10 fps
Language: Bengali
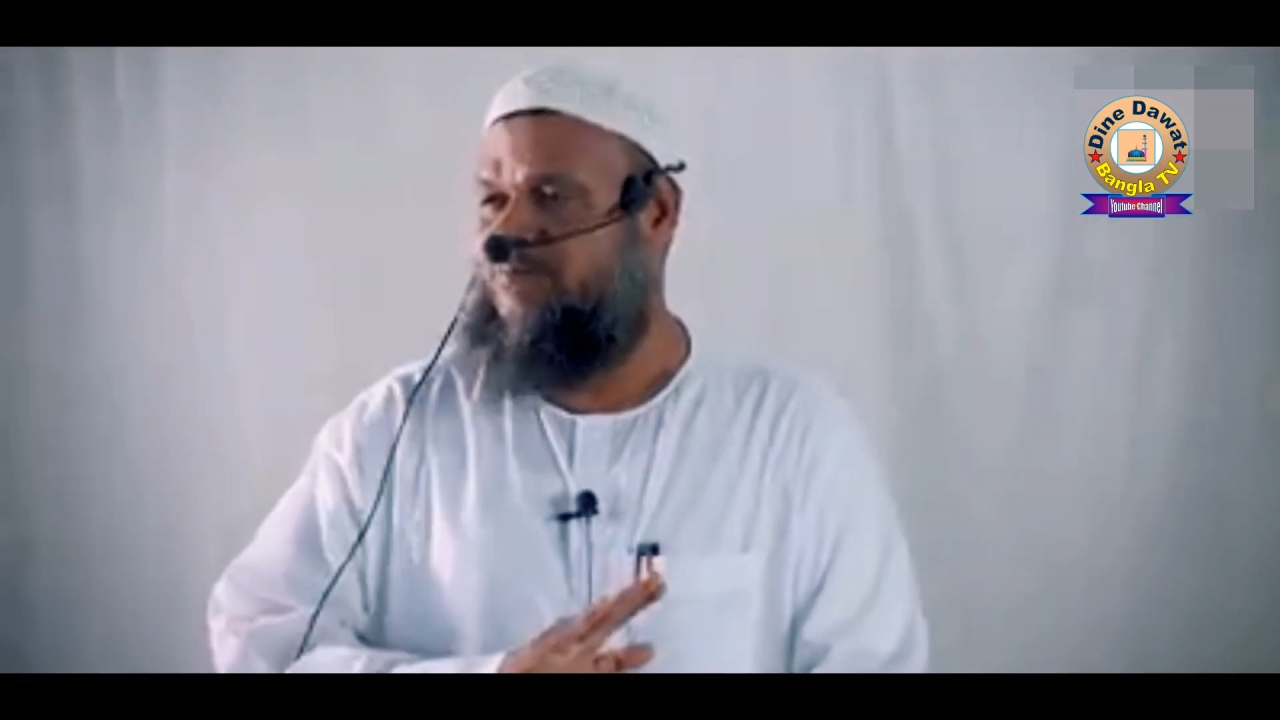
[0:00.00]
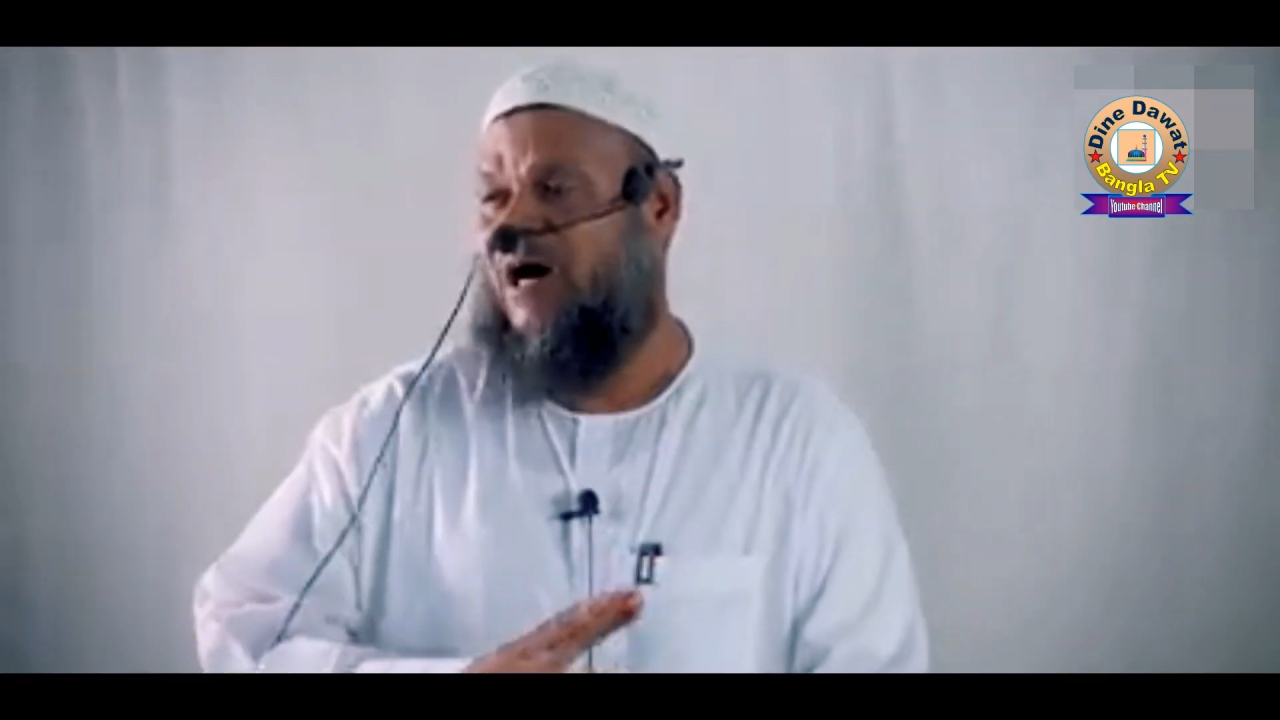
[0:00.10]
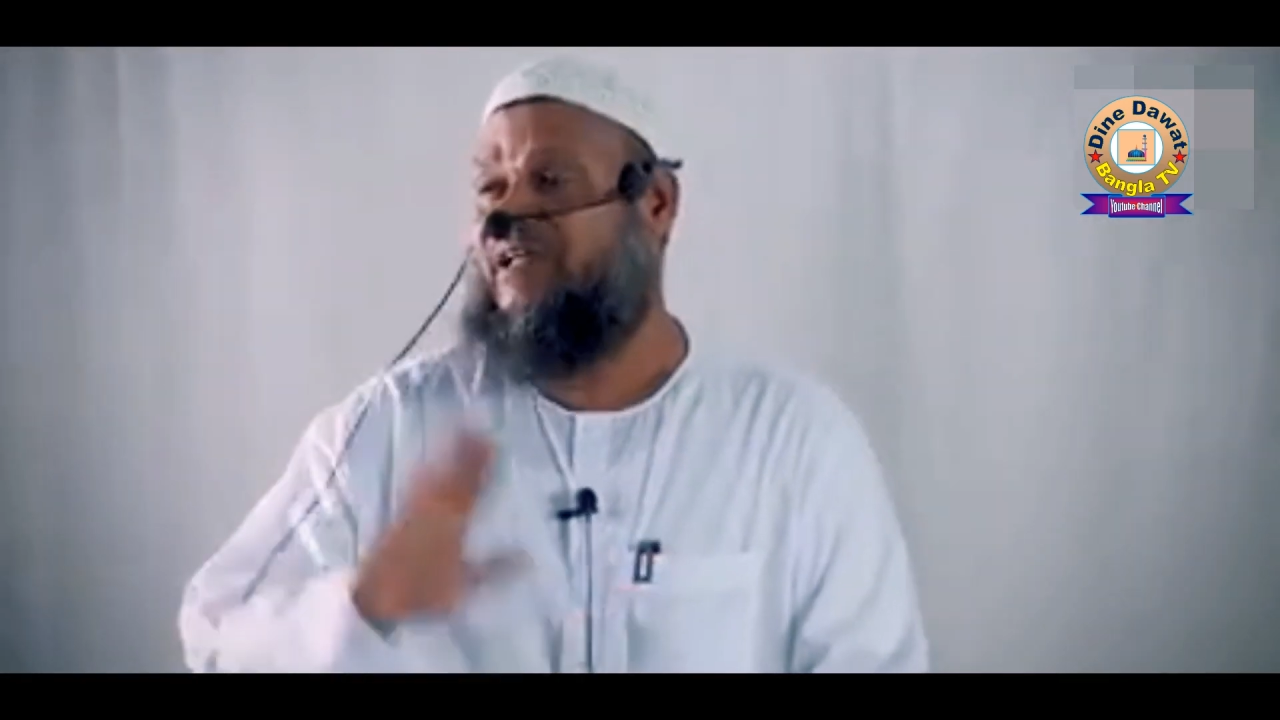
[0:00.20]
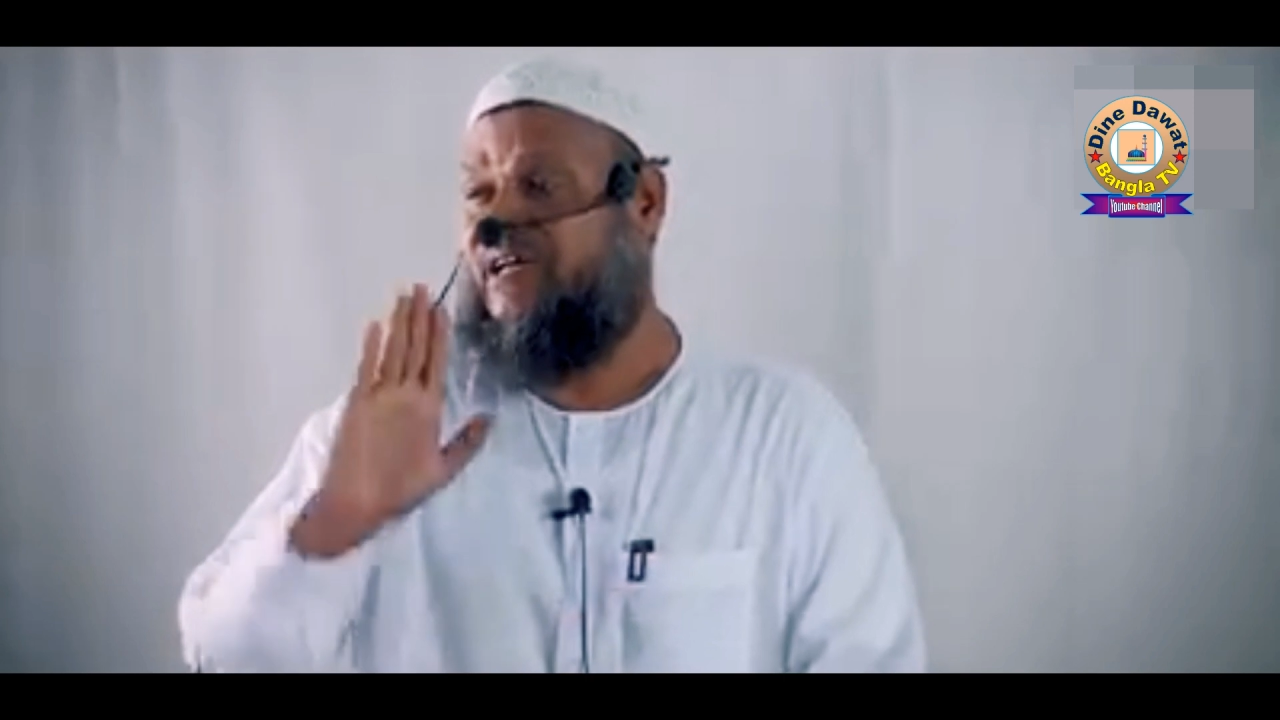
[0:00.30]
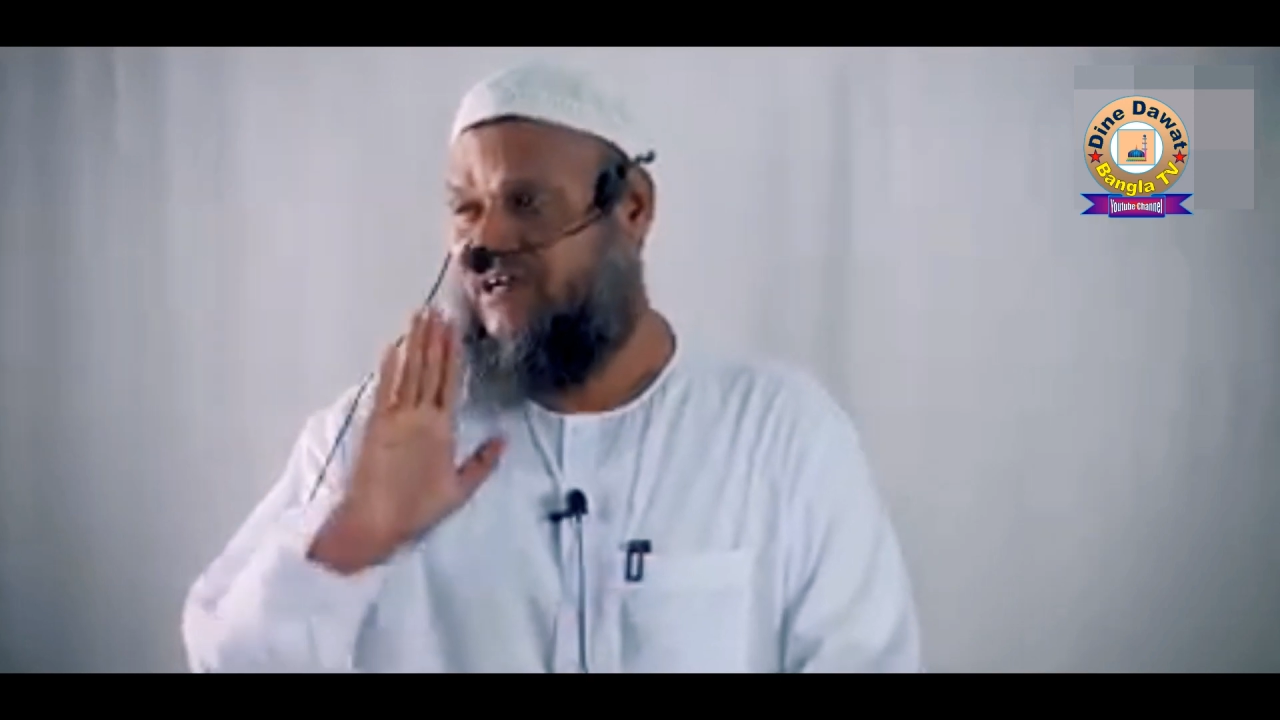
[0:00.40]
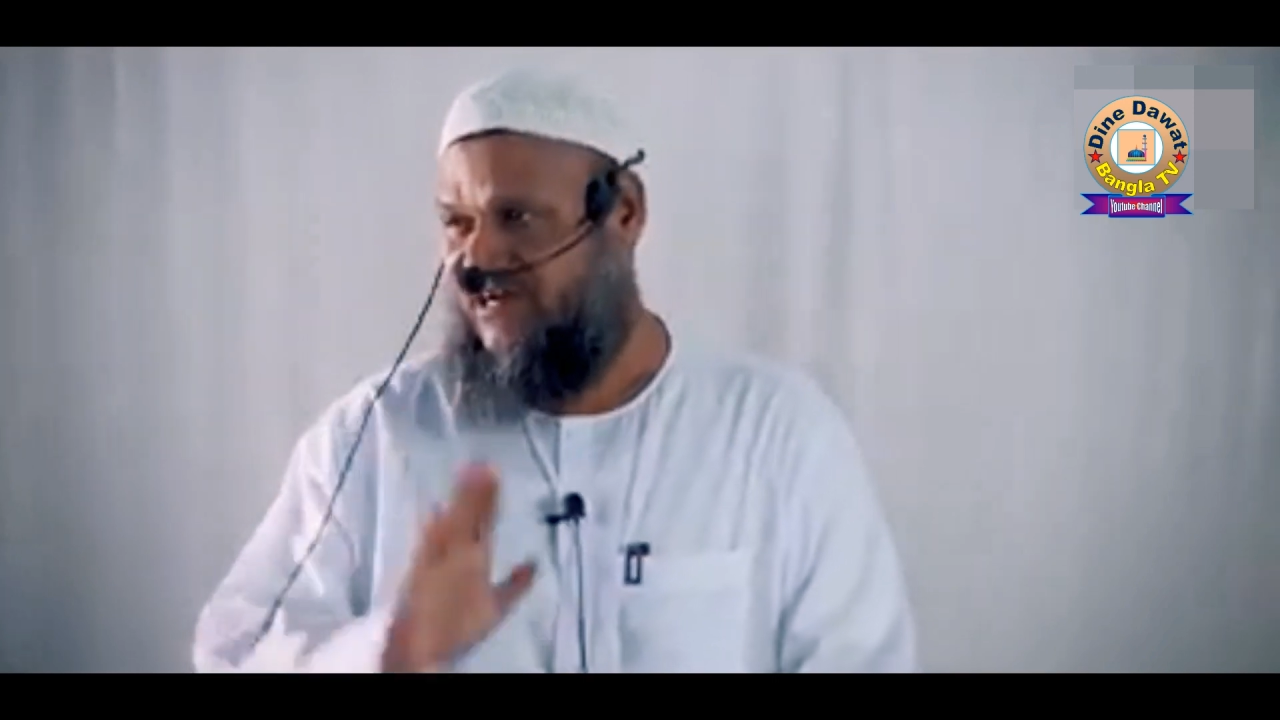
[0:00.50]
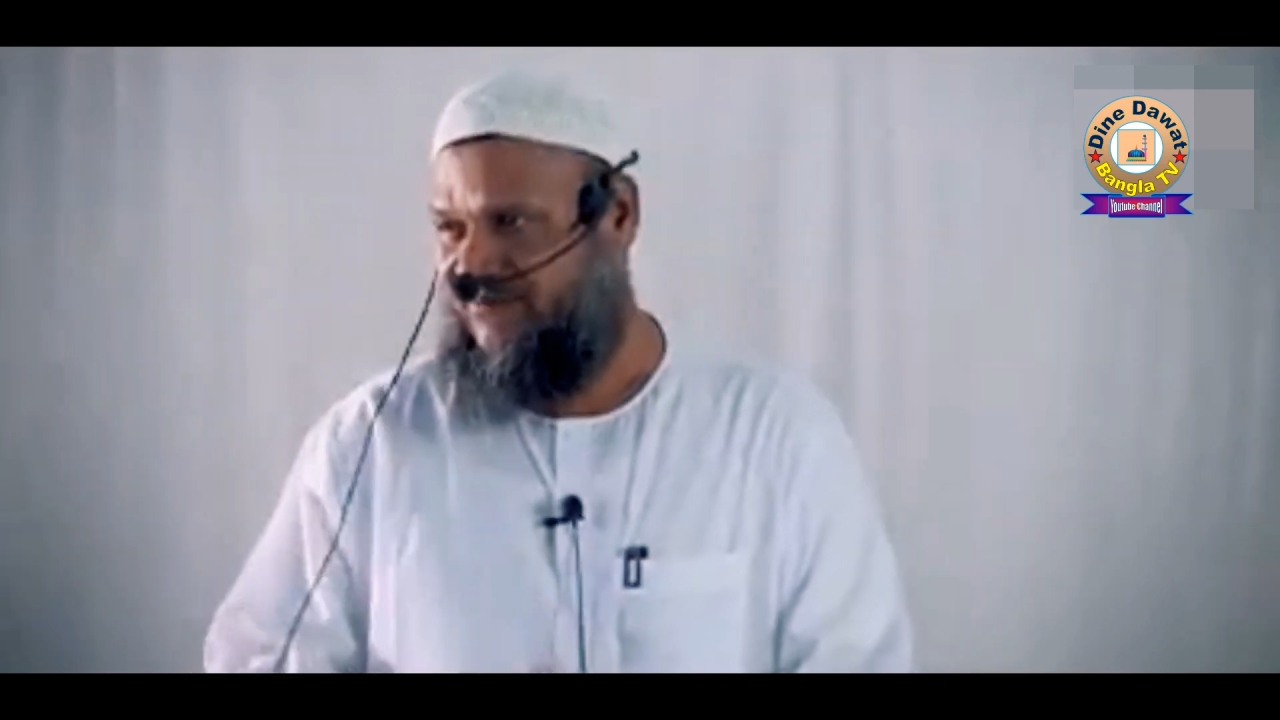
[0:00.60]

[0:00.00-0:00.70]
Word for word: পারি আর